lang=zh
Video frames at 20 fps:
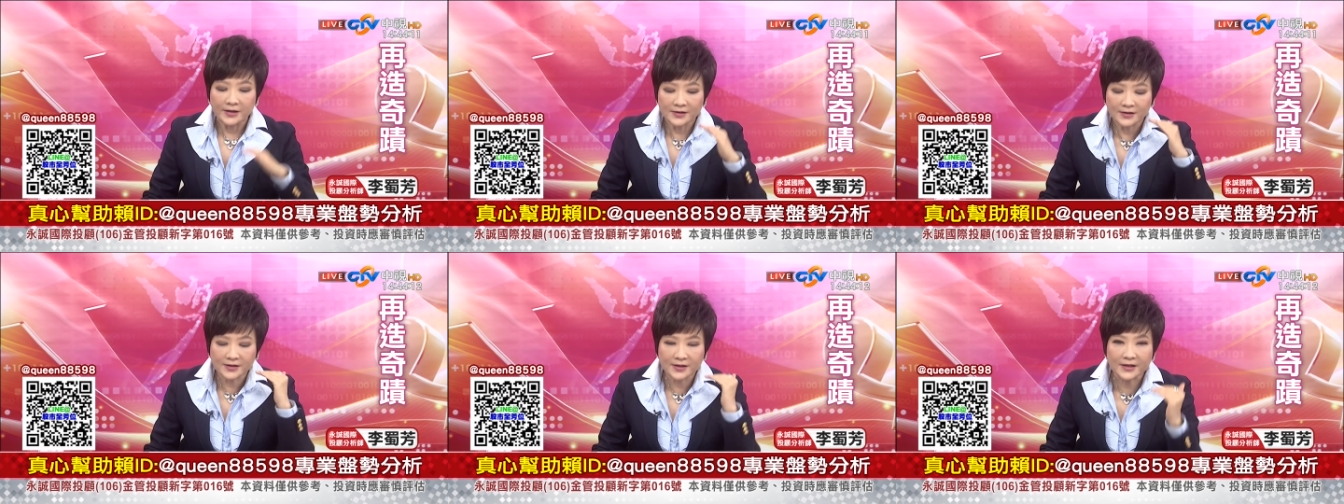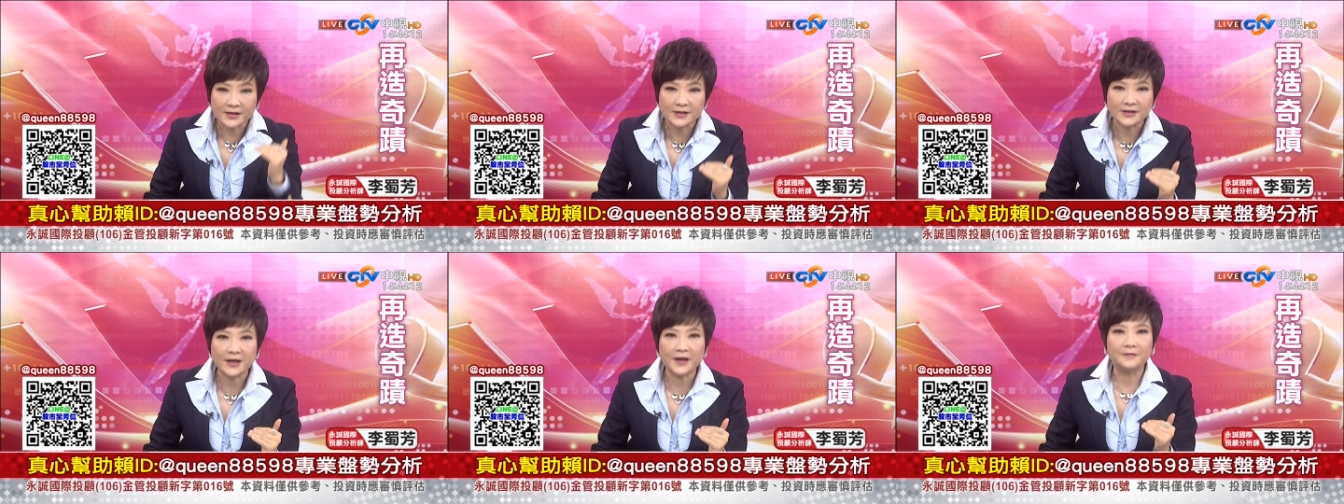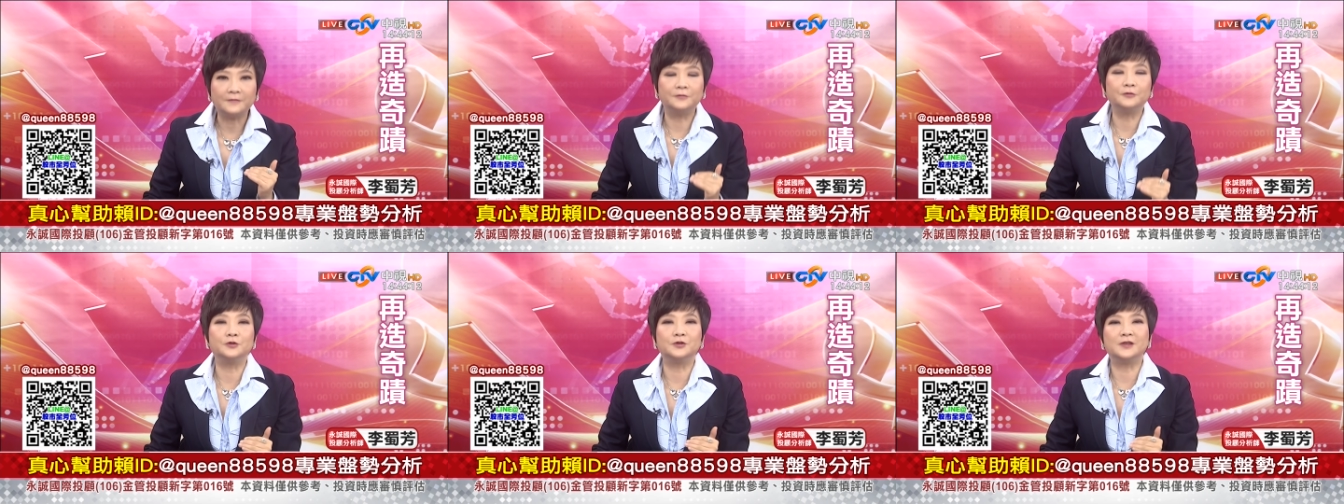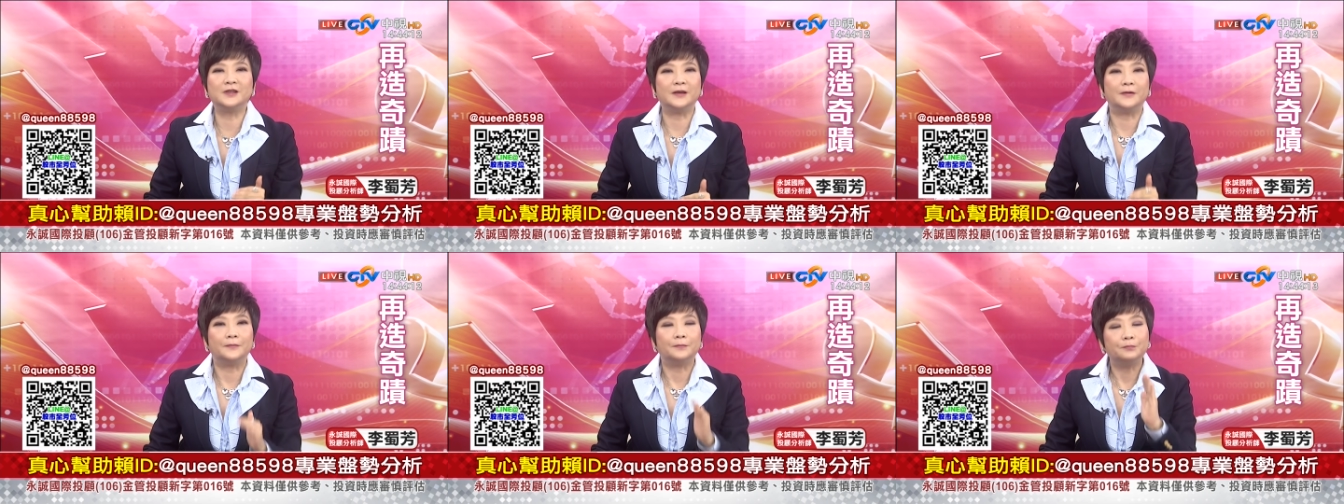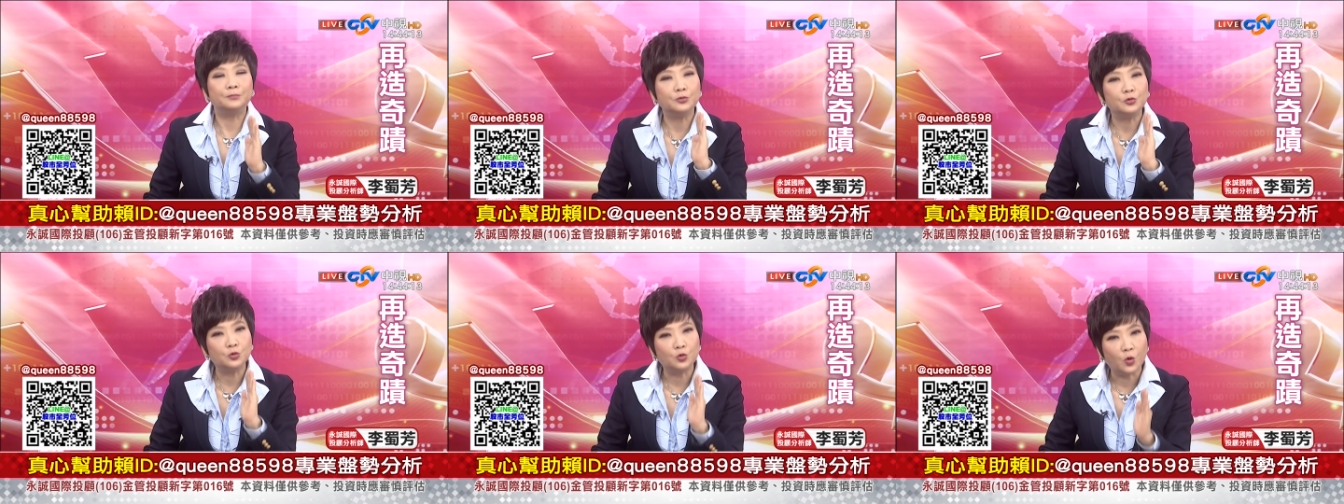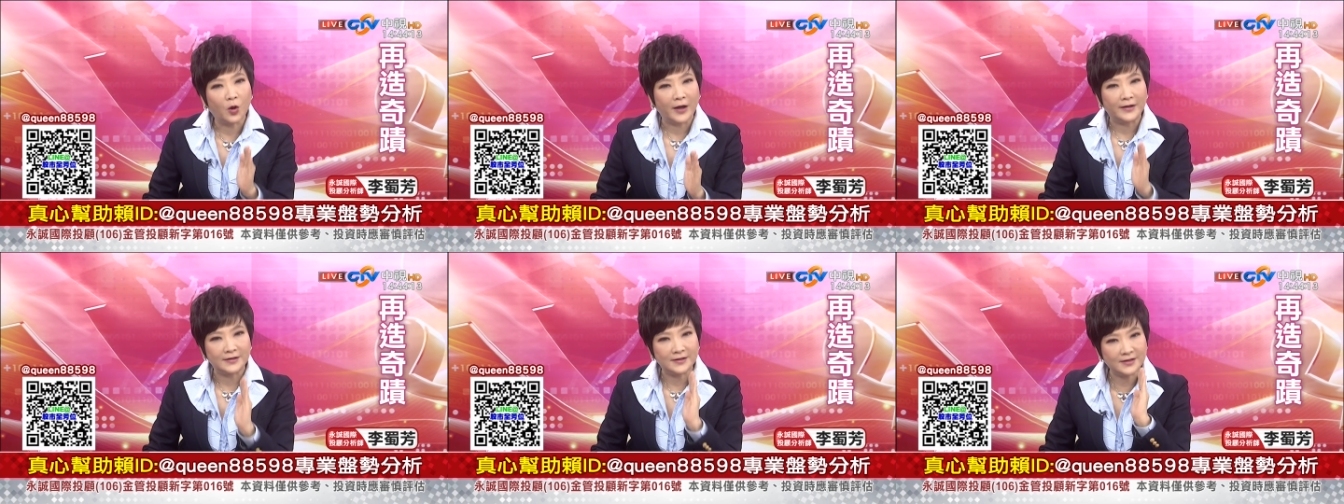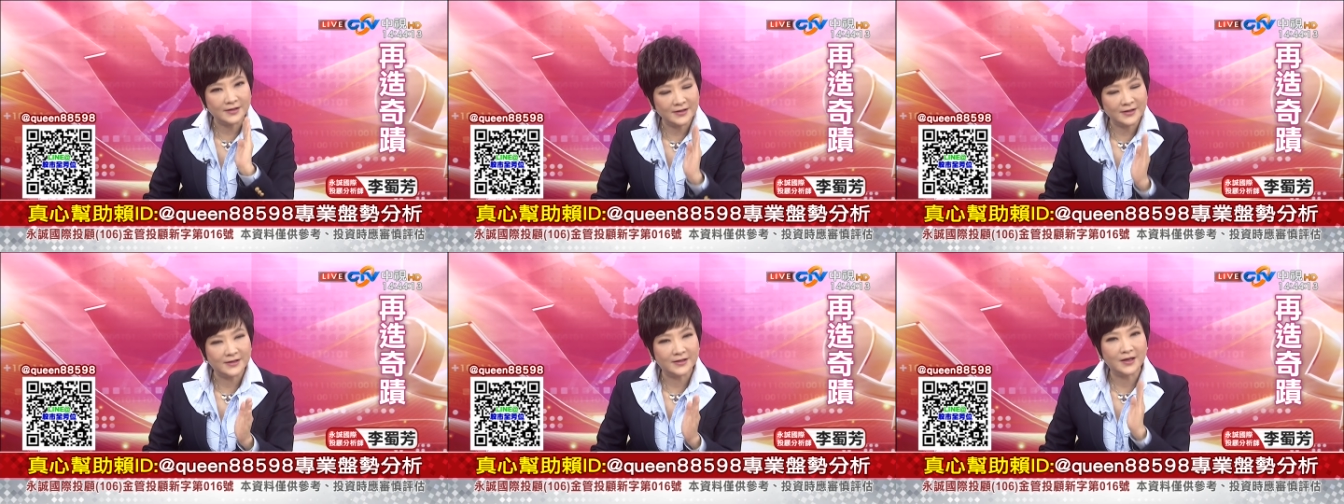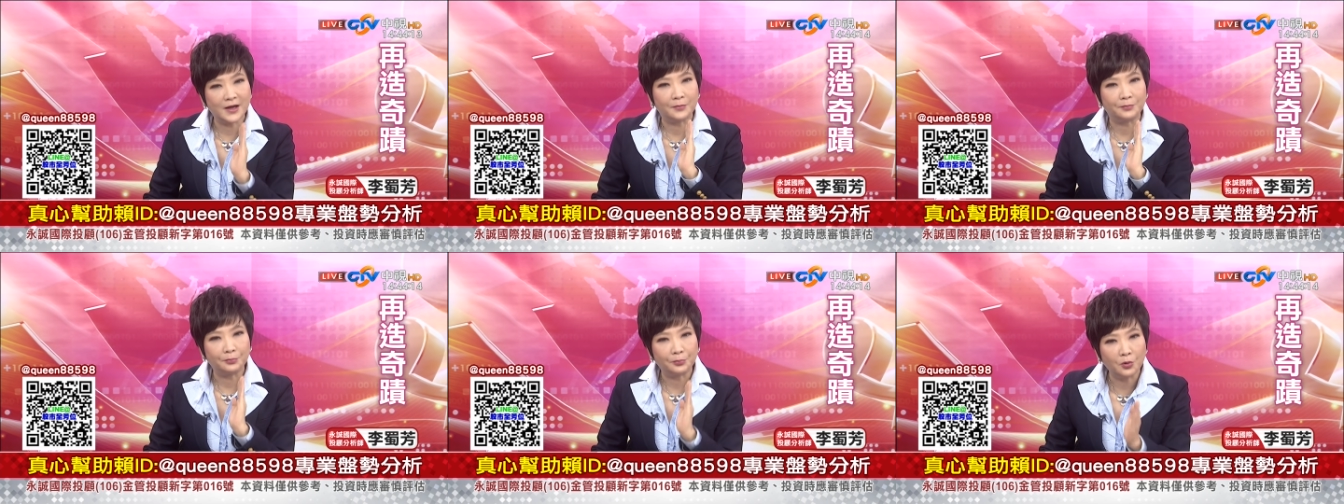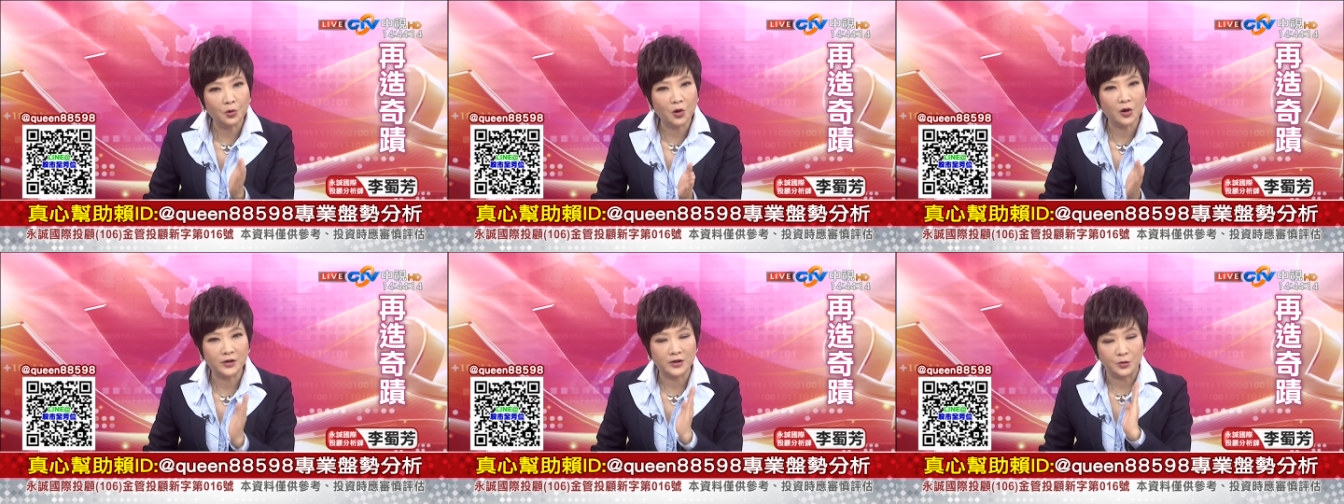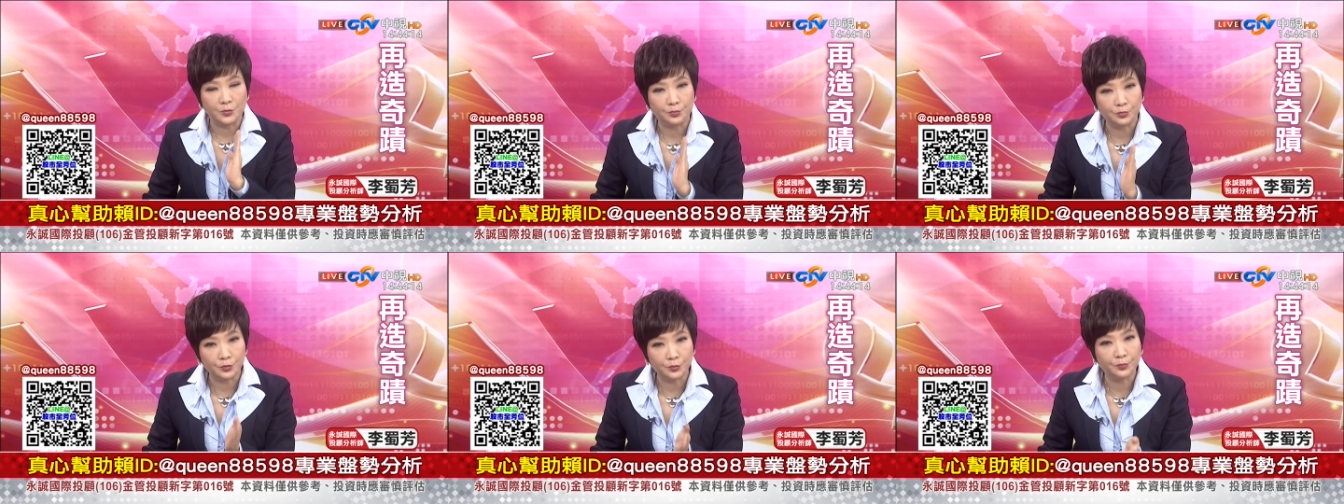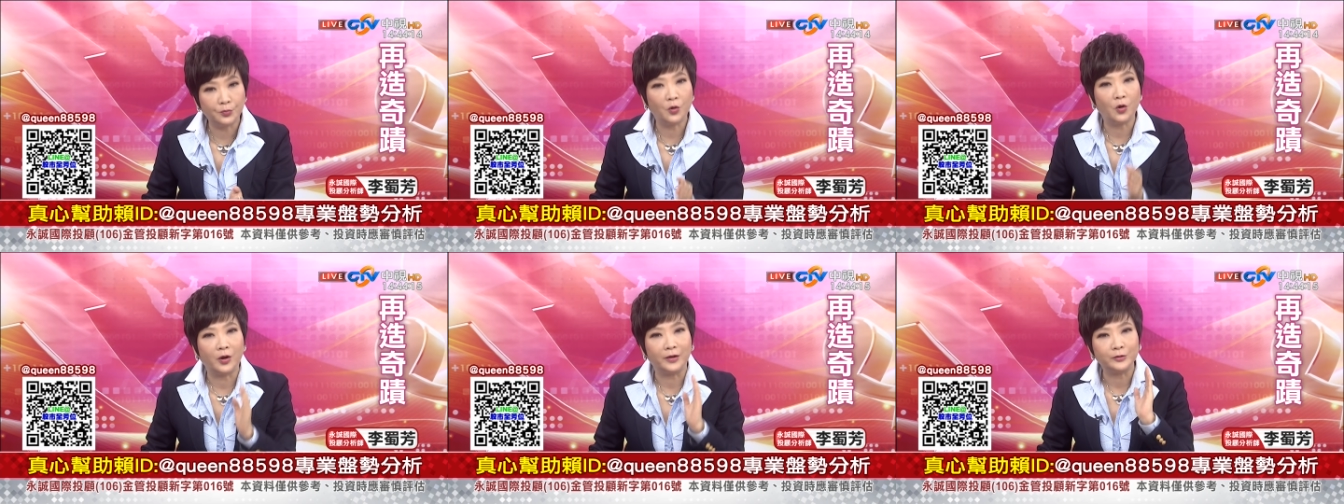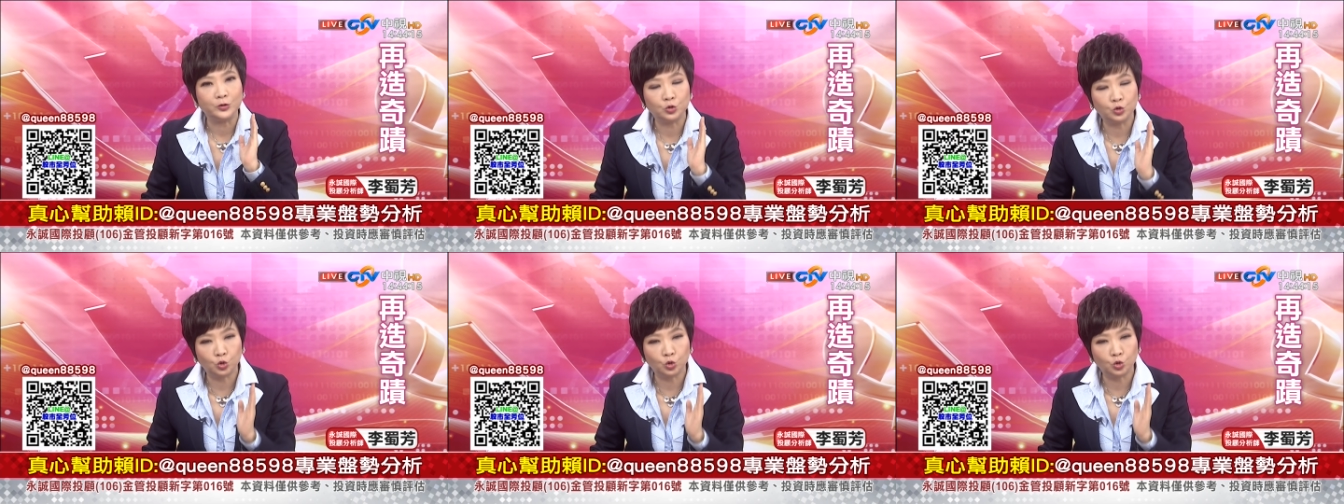季线附近，不管季线破与不破，